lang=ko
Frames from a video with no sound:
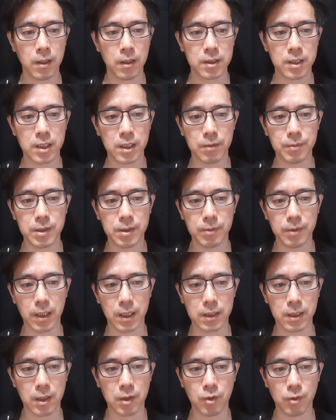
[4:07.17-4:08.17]
지금 집을
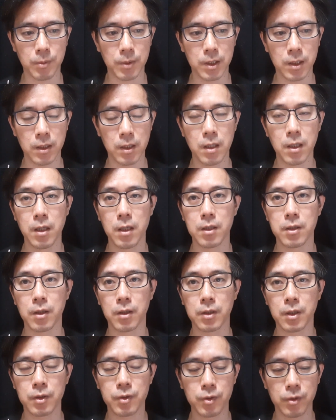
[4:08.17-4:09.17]
안 사놓으면
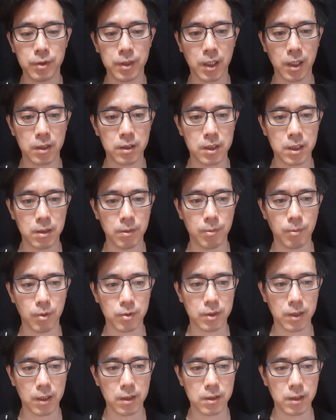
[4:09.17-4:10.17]
영영 죽을 때까지 집을 못
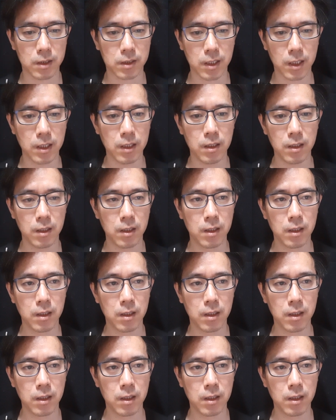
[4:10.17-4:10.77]
살 것 같다.